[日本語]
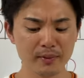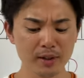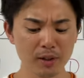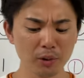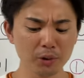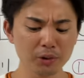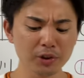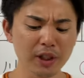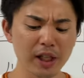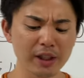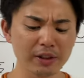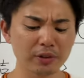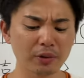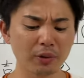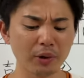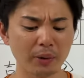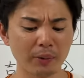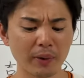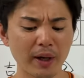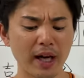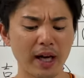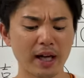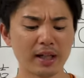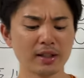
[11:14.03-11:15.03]
おそらくこれ
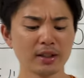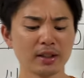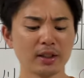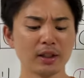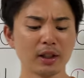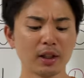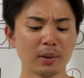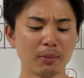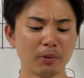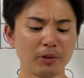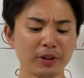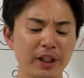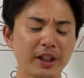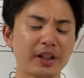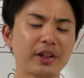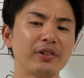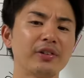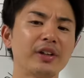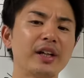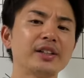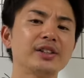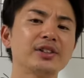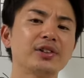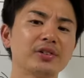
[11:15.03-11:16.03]
は、もう2級
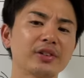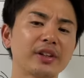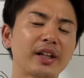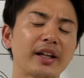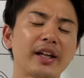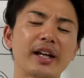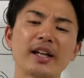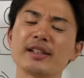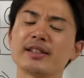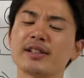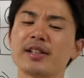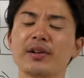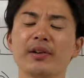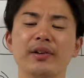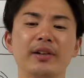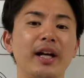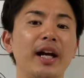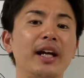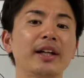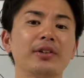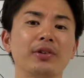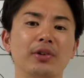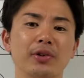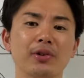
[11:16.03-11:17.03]
連続で牽制は
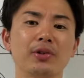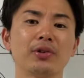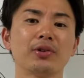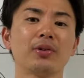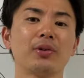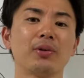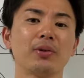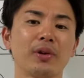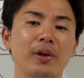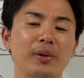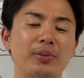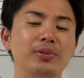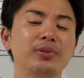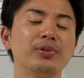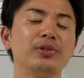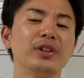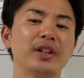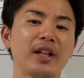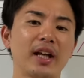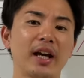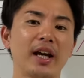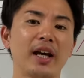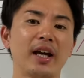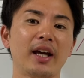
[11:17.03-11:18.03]
ないというところで踏
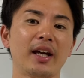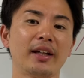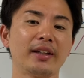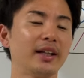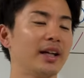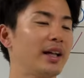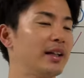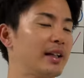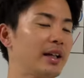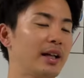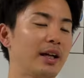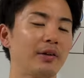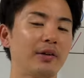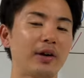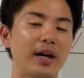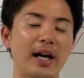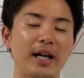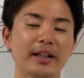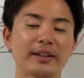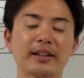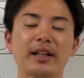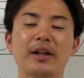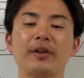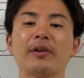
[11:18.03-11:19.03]
んで、えデータの
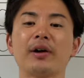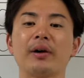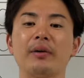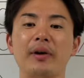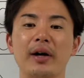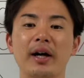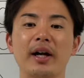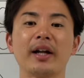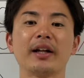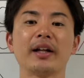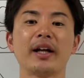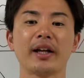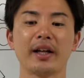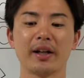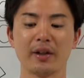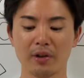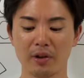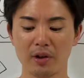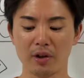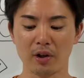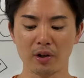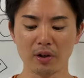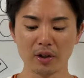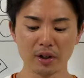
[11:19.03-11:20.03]
あったのかわからないけ
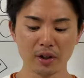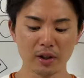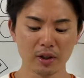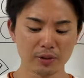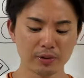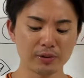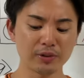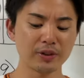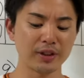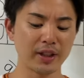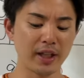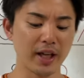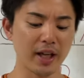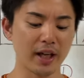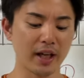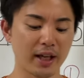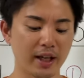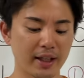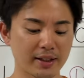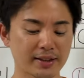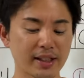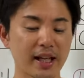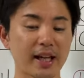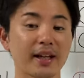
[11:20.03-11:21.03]
ど、踏ん
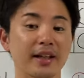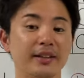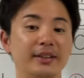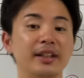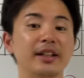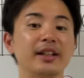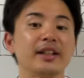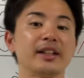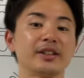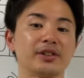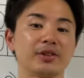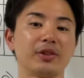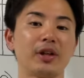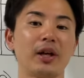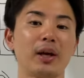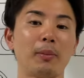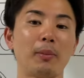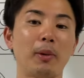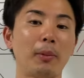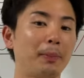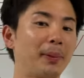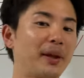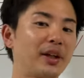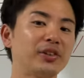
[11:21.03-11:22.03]
で、えサインが出てたんですよね。
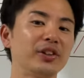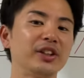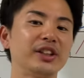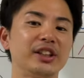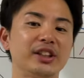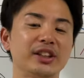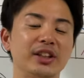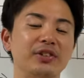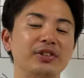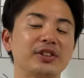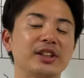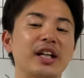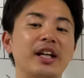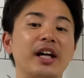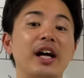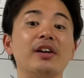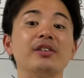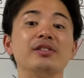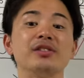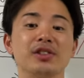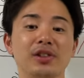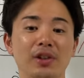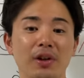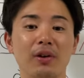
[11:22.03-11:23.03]
もうピクイチっていうサインあ
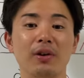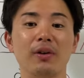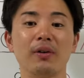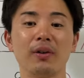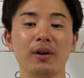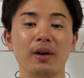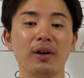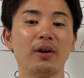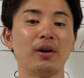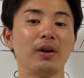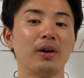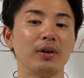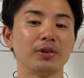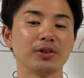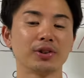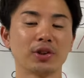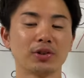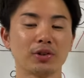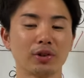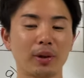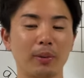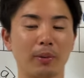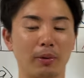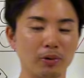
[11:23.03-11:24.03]
るんですよ。あ
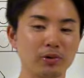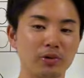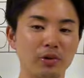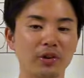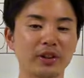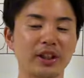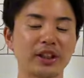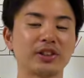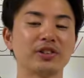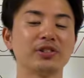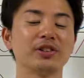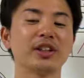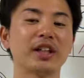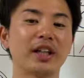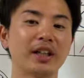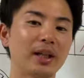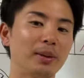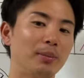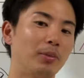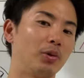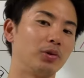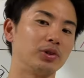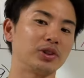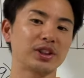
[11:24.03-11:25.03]
ちょっとでも動いた瞬間
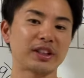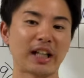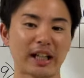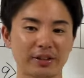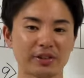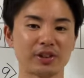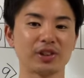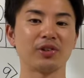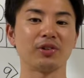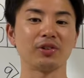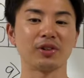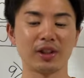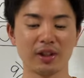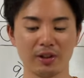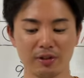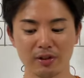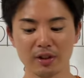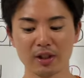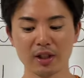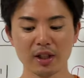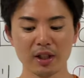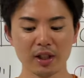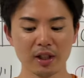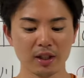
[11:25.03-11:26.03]
にもうスタートしろってい
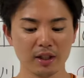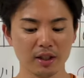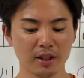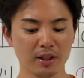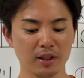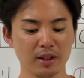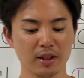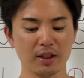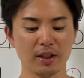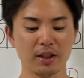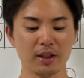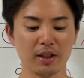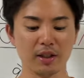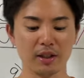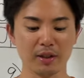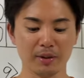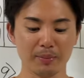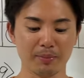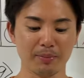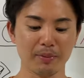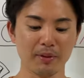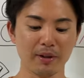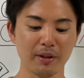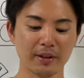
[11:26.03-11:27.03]
う、
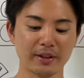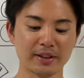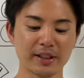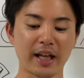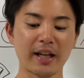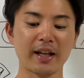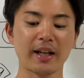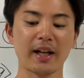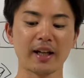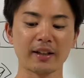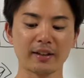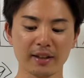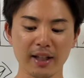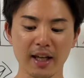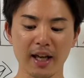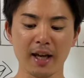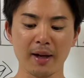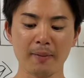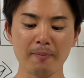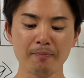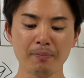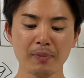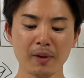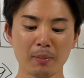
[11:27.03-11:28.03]
えー、サインがあっ
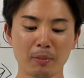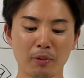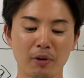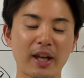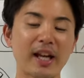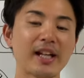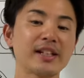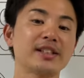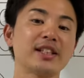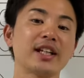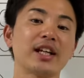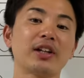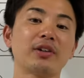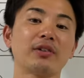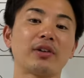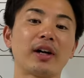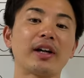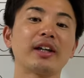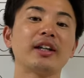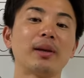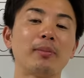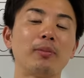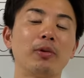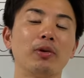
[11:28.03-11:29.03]
て、もう牽制とか
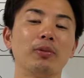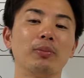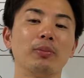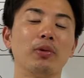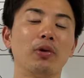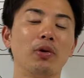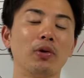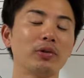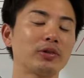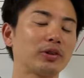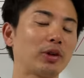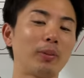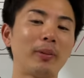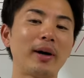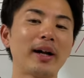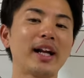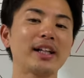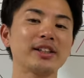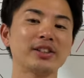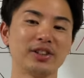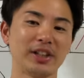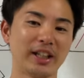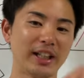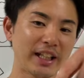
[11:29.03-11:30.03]
来てももう止ま
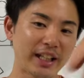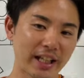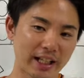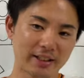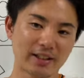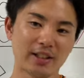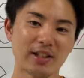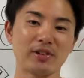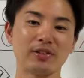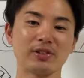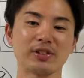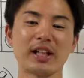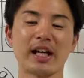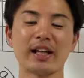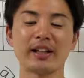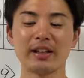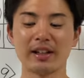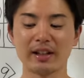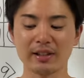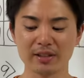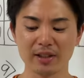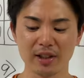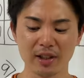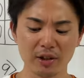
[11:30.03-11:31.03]
らずに行けっていうサイン
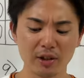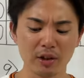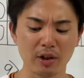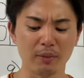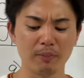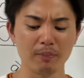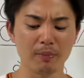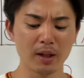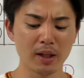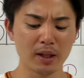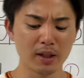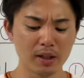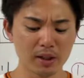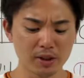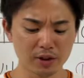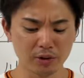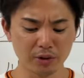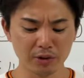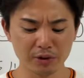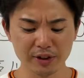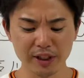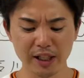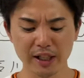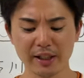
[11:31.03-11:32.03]
なんですけど、
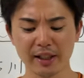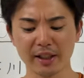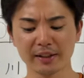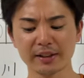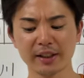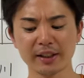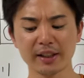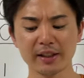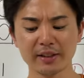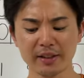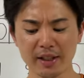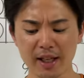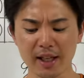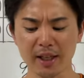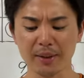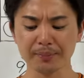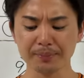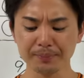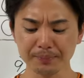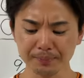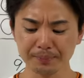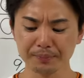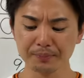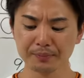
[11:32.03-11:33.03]
そのサインが出て
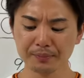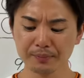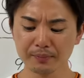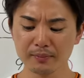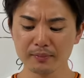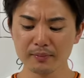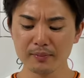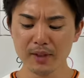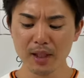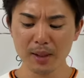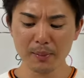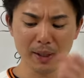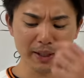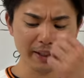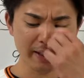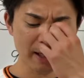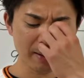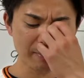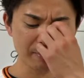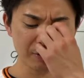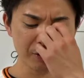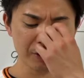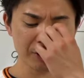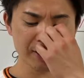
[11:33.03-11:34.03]
て、まあ、
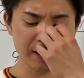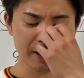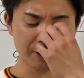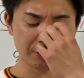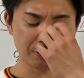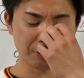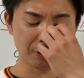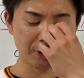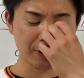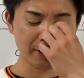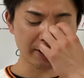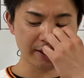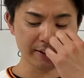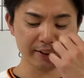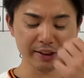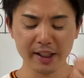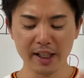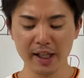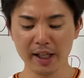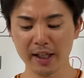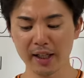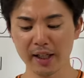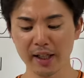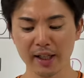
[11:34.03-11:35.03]
ギャンブルスタートという形で、
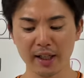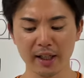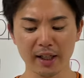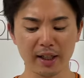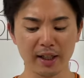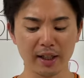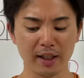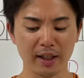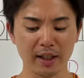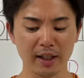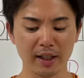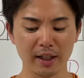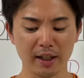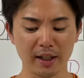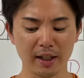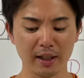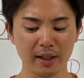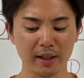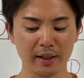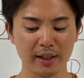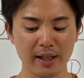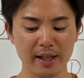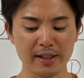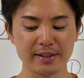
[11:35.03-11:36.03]

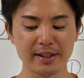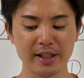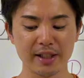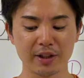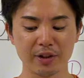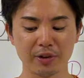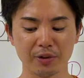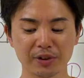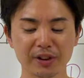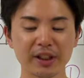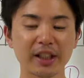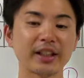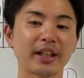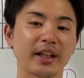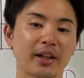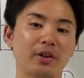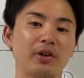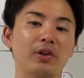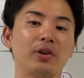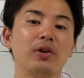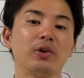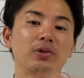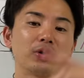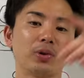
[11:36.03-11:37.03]
えー、牽制球をしたんだけ
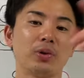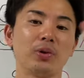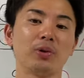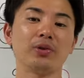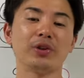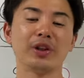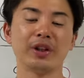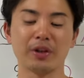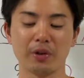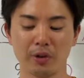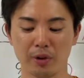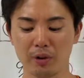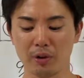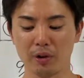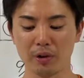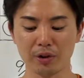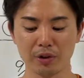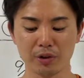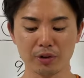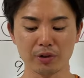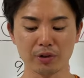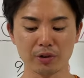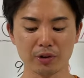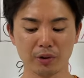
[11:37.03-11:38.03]
ど、盗塁と
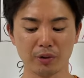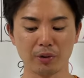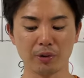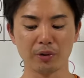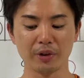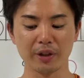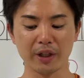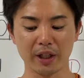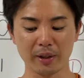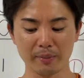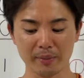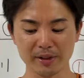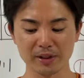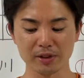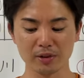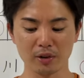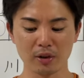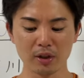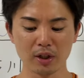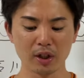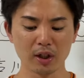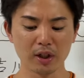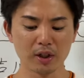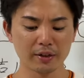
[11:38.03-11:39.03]
いうところになります
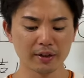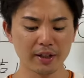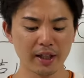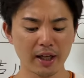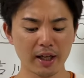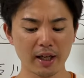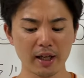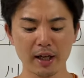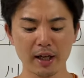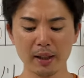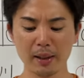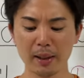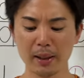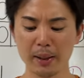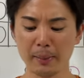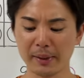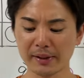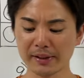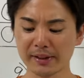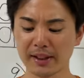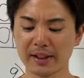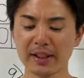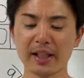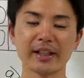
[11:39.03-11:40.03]
と。で、えー、
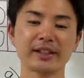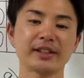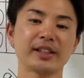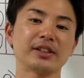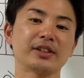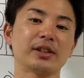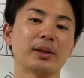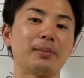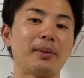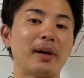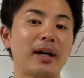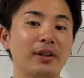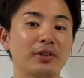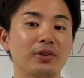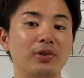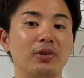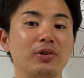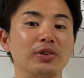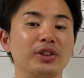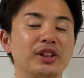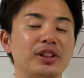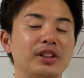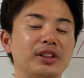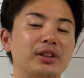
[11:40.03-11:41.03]
増田大輝選手がバント
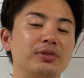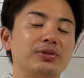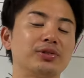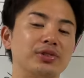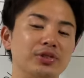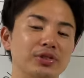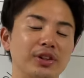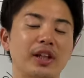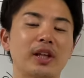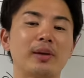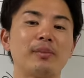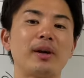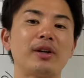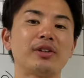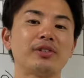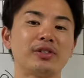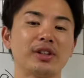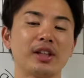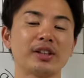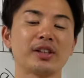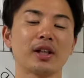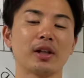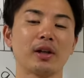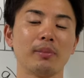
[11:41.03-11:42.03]
を普通に決めるん
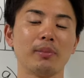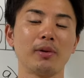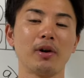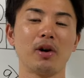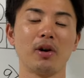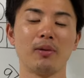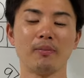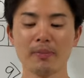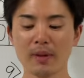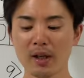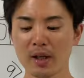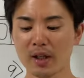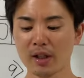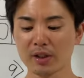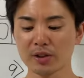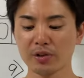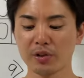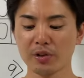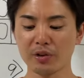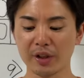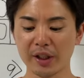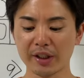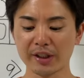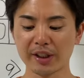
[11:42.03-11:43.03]
ですけども、そ
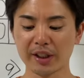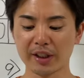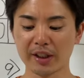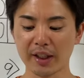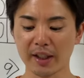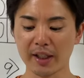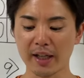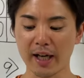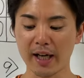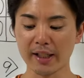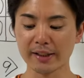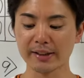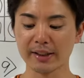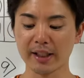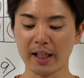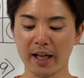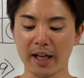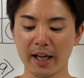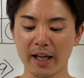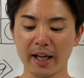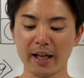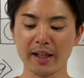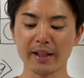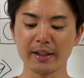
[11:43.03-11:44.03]
れをね、しっかり足が
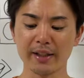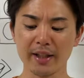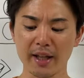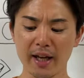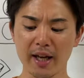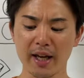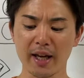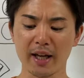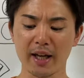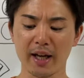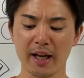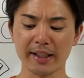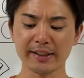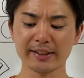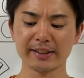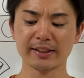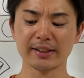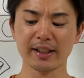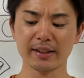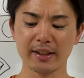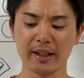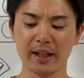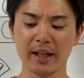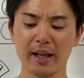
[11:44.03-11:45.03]
速いんで、走っ
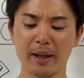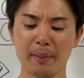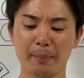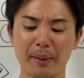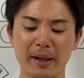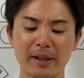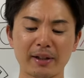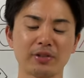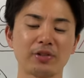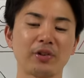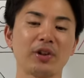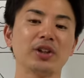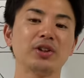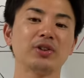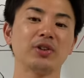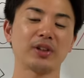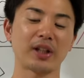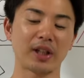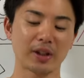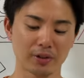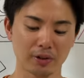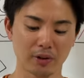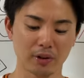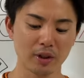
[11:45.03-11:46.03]
てたえ、バントヒットに
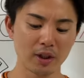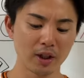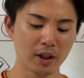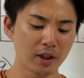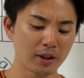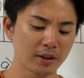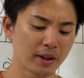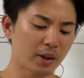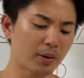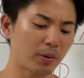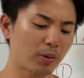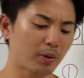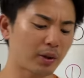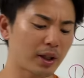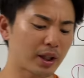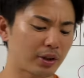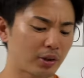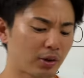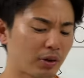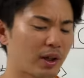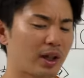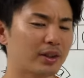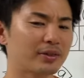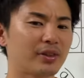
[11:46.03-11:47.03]
なると。で、ここで
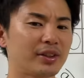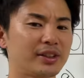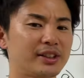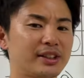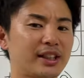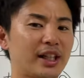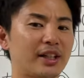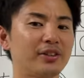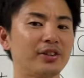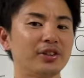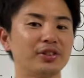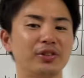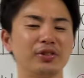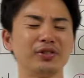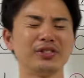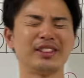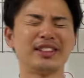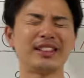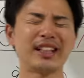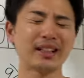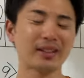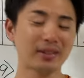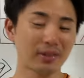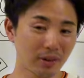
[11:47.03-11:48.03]
ノーアウト1、3塁という
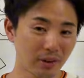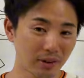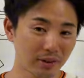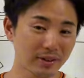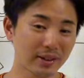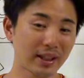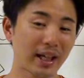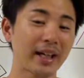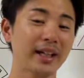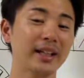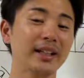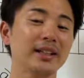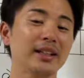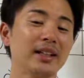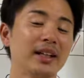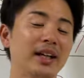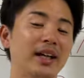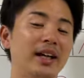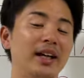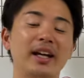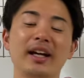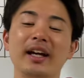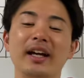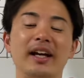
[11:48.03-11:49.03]
絶対、
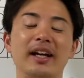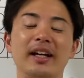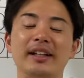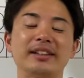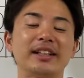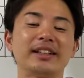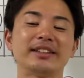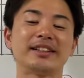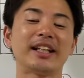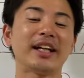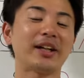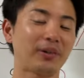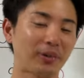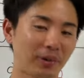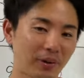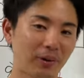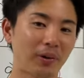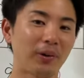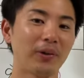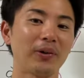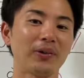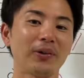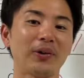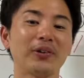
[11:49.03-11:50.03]
えー、じゃあ絶
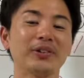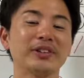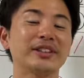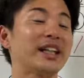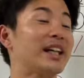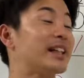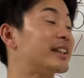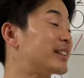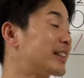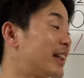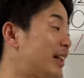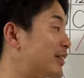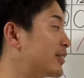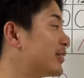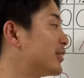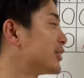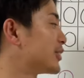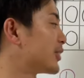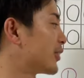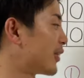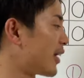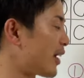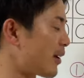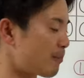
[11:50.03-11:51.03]
好のチャンスが来るん
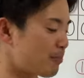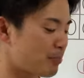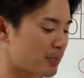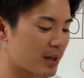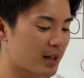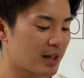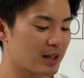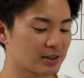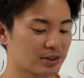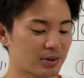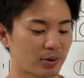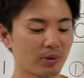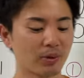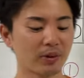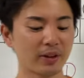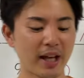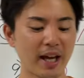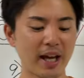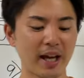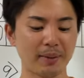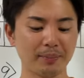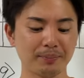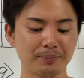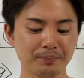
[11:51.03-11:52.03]
ですよね。そこ
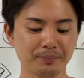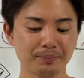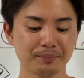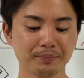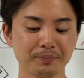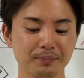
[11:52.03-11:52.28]
で、